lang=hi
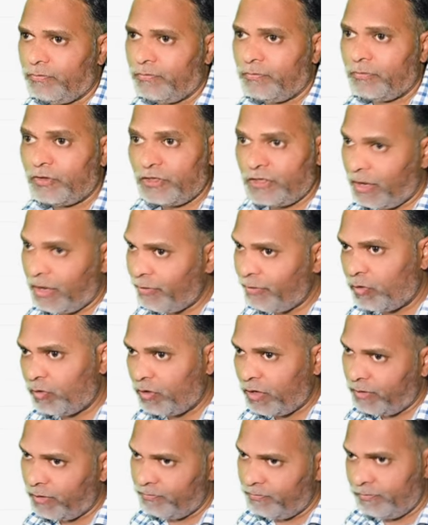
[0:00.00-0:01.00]
सेवन
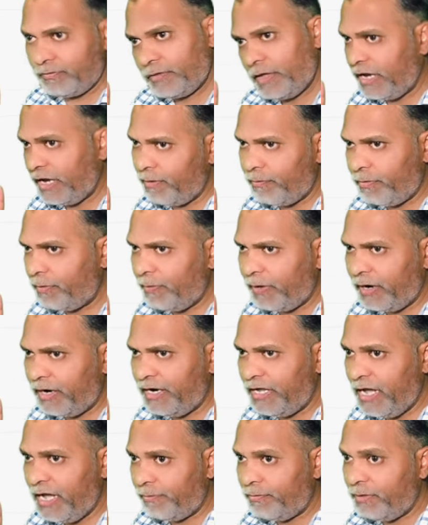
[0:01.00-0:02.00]
होगा एक नंबर पकड़
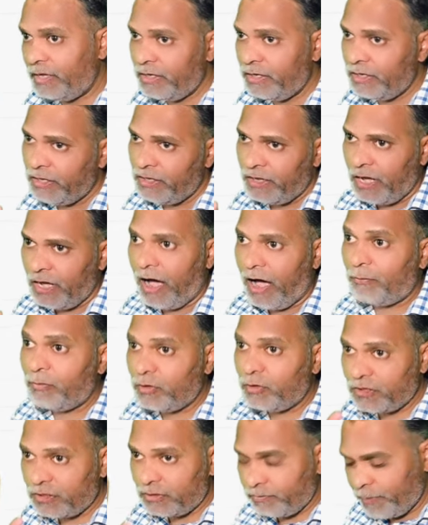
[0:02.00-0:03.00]
लिया आपने आपको
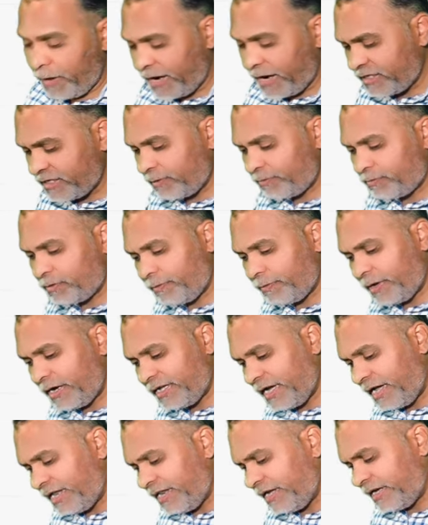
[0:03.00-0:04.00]
पहले सबसे पहले
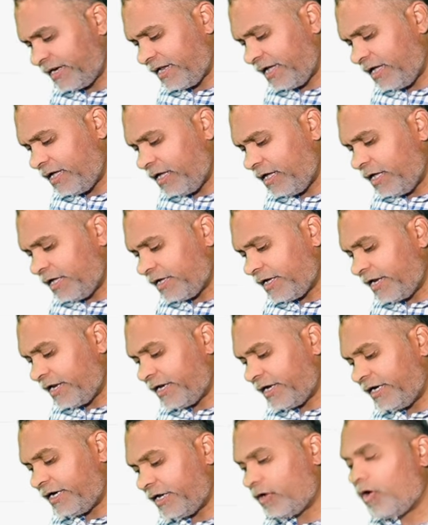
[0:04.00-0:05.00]
क्या देखना है कि
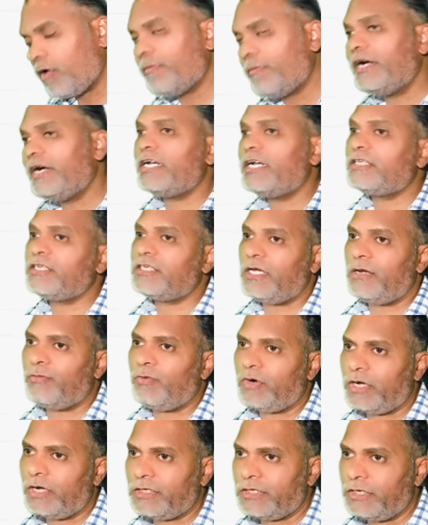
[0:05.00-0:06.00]
इनके डेनोमिनेटर सेम
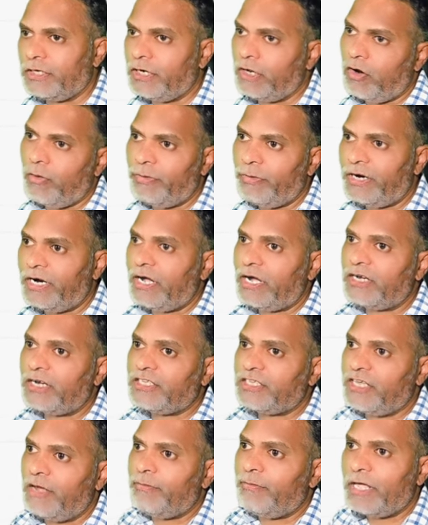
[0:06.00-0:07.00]
होना चाहिए डेनोमिनेटर अगर
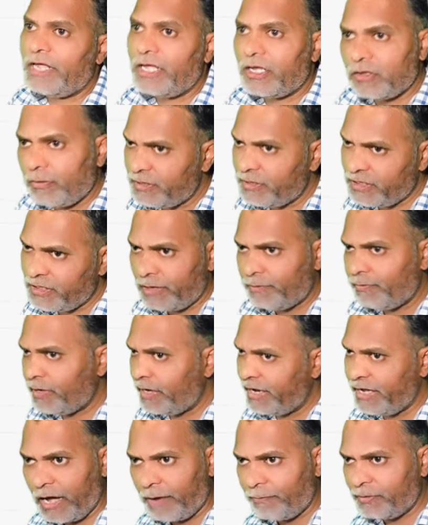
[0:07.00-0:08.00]
सेम नहीं है तो अपन सेम
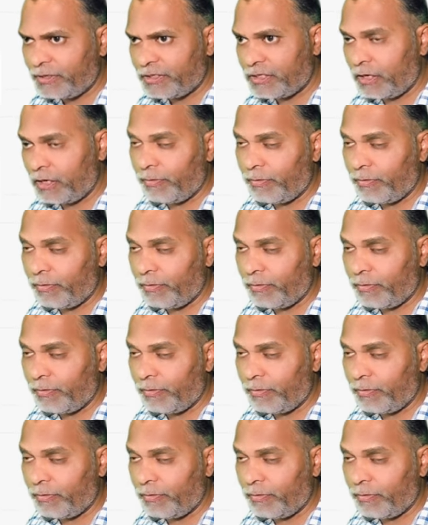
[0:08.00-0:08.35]
करेंगे यहाँ पे सेम